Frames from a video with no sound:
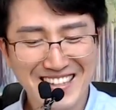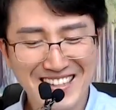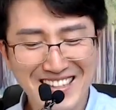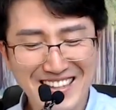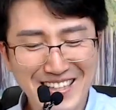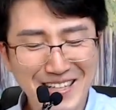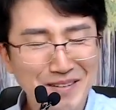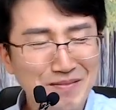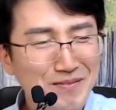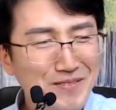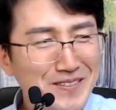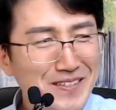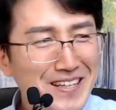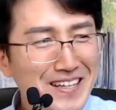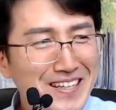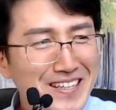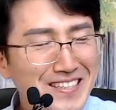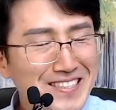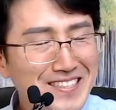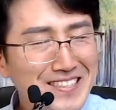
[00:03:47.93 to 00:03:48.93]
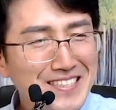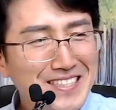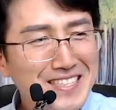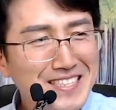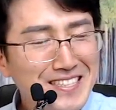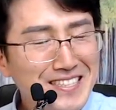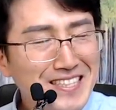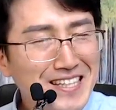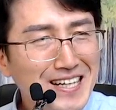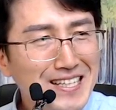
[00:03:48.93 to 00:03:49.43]
너무
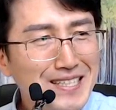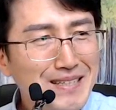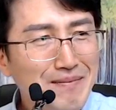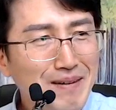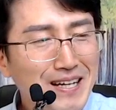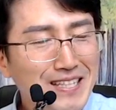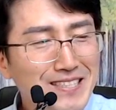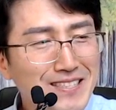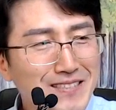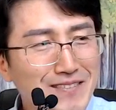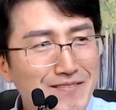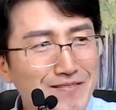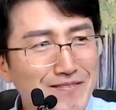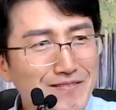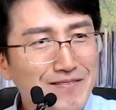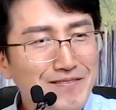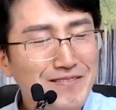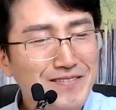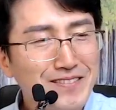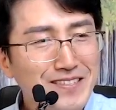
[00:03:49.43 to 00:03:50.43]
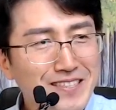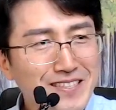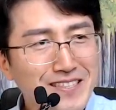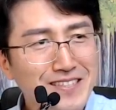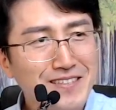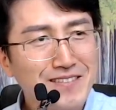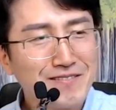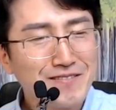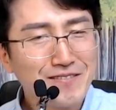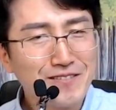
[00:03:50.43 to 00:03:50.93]
의지는 하지 마시고
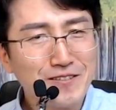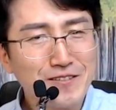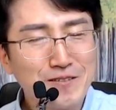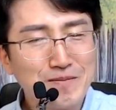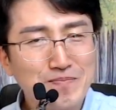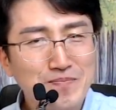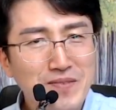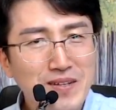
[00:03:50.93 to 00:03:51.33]
그렇고요.